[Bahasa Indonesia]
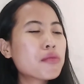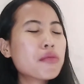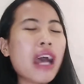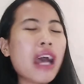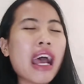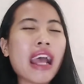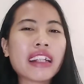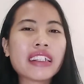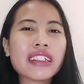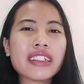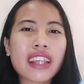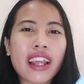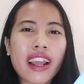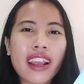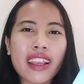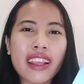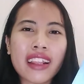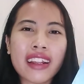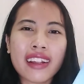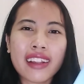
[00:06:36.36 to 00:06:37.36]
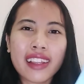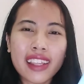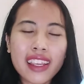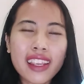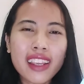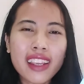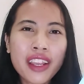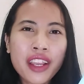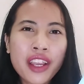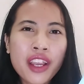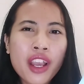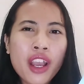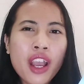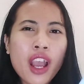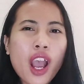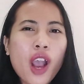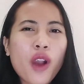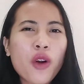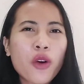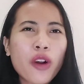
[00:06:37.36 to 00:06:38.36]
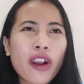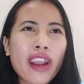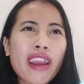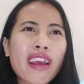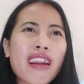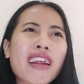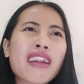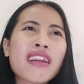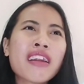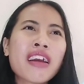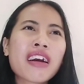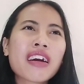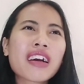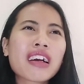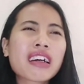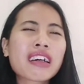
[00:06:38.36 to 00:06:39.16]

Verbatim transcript: baca ini aku kayak rada